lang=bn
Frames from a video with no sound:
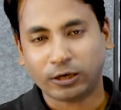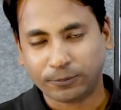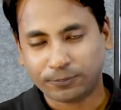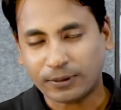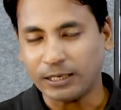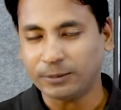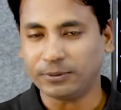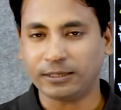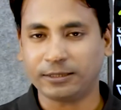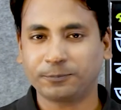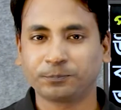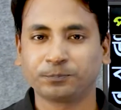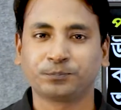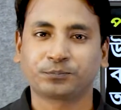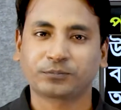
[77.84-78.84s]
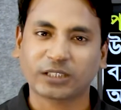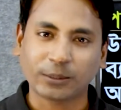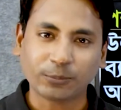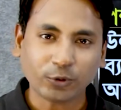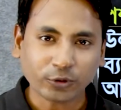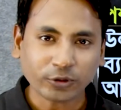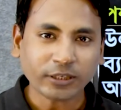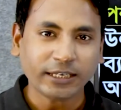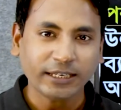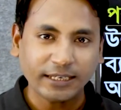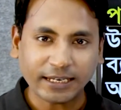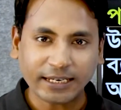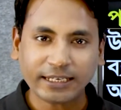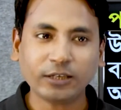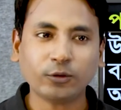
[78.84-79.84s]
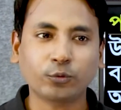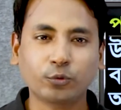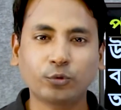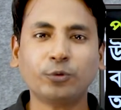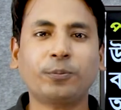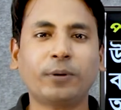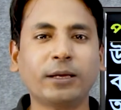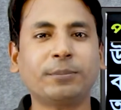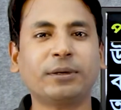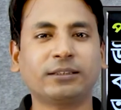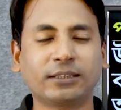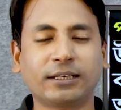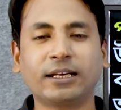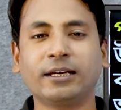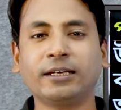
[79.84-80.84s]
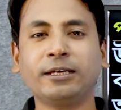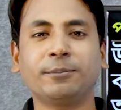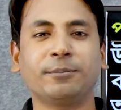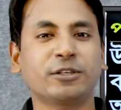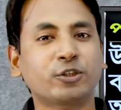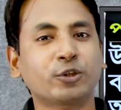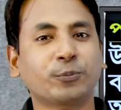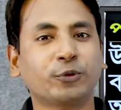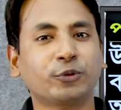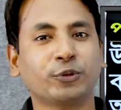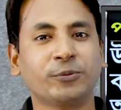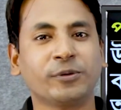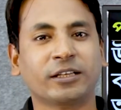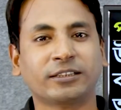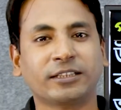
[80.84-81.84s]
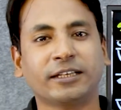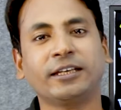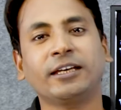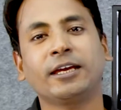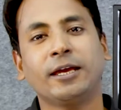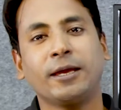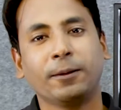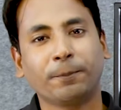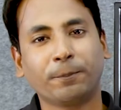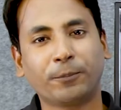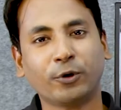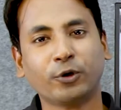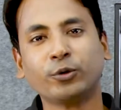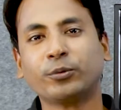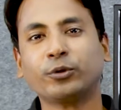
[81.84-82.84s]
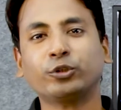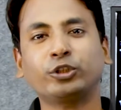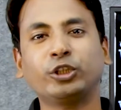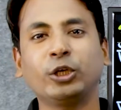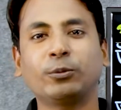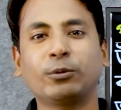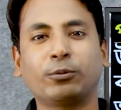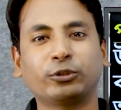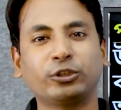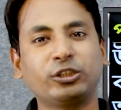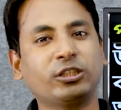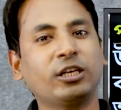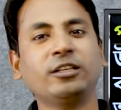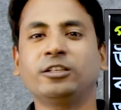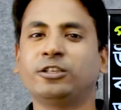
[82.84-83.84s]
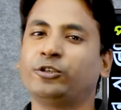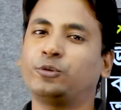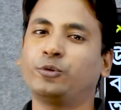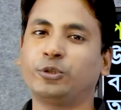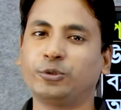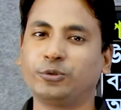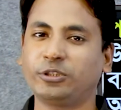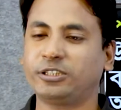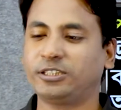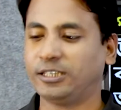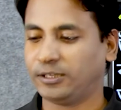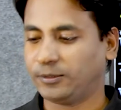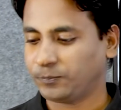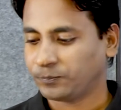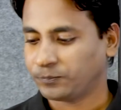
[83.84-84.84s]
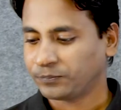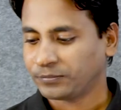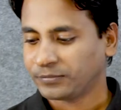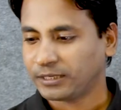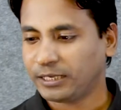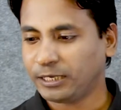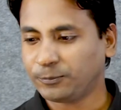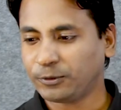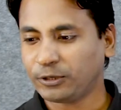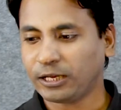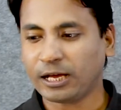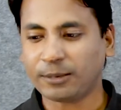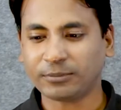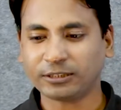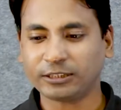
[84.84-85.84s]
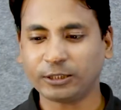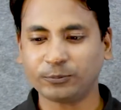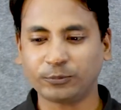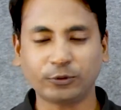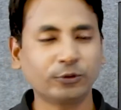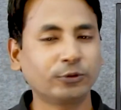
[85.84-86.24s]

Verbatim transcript: ফাইবার এবং এই উল ফাইবার দ্বারাই মেসোপটেমিয়াতে বড় বড় শিল্প প্রতিষ্ঠান গড়ে উঠেছে এরপরে আমরা দেখব